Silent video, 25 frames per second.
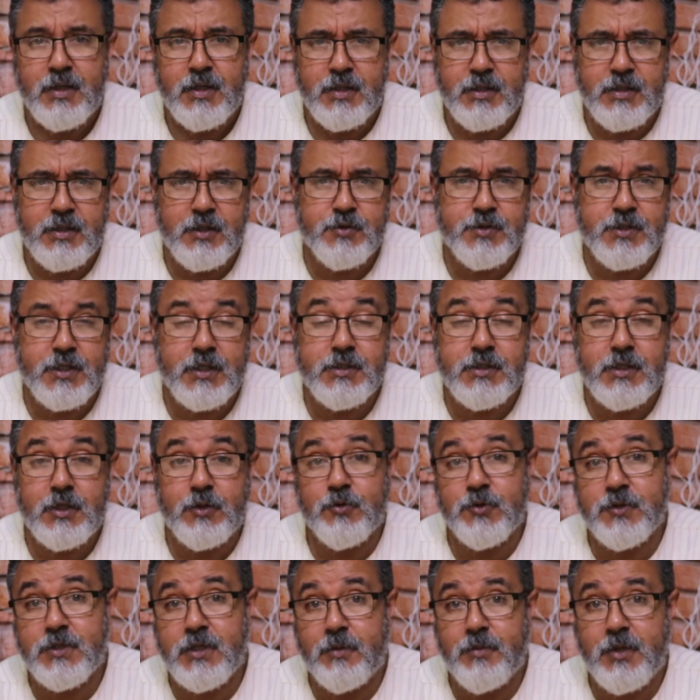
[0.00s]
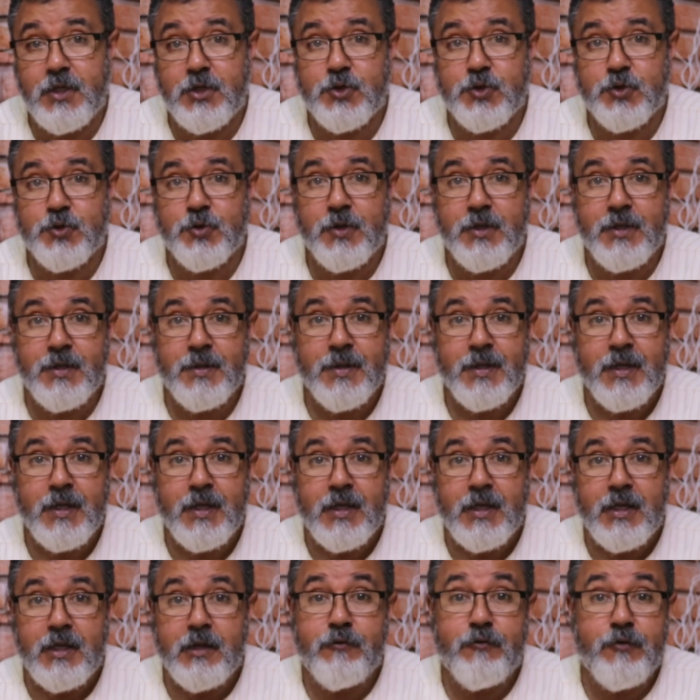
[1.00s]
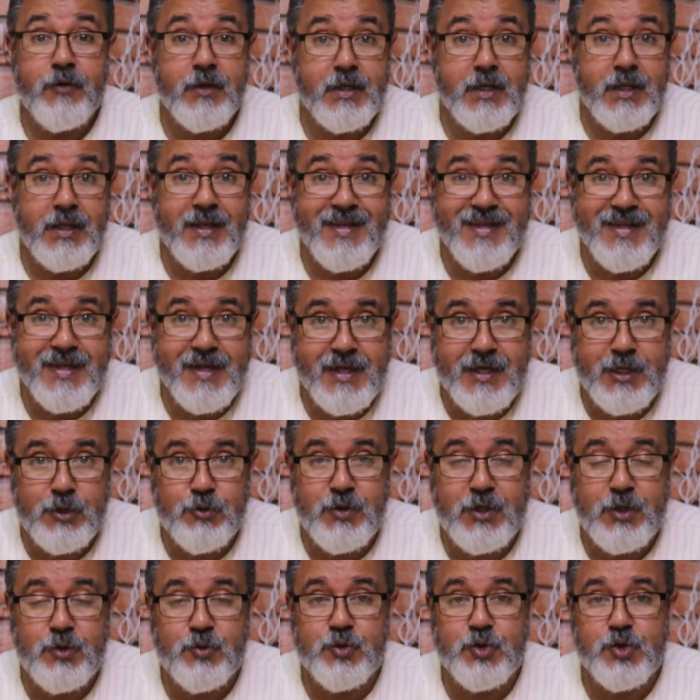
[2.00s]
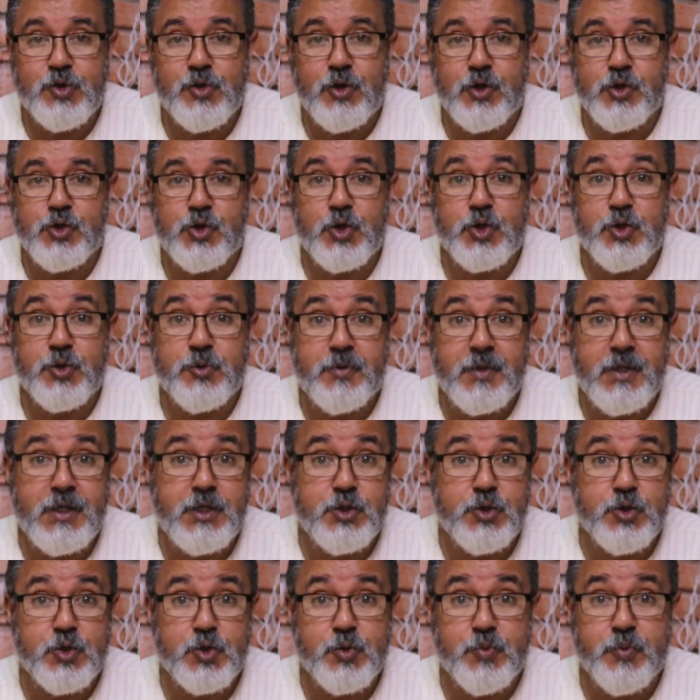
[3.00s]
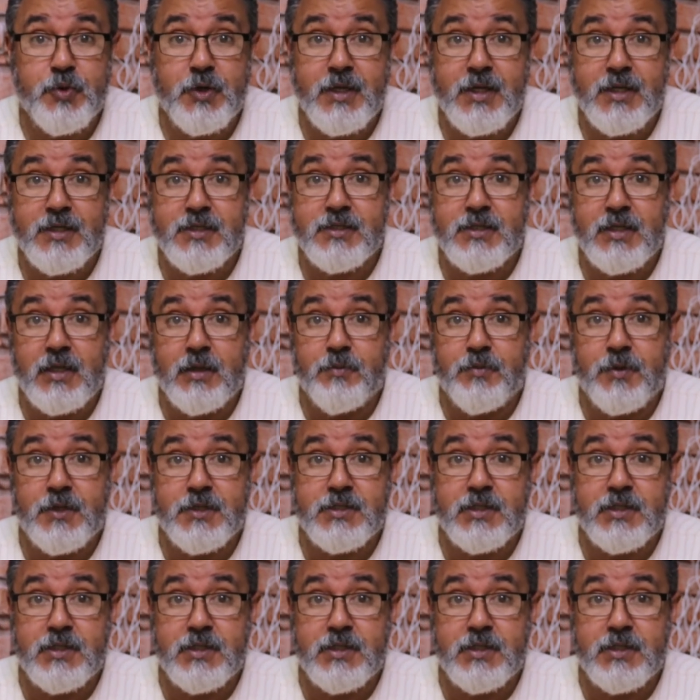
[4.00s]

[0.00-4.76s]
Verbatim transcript: Que Deus assim nos abençoe e fique ligado aí nos nossos vídeos, porque sempre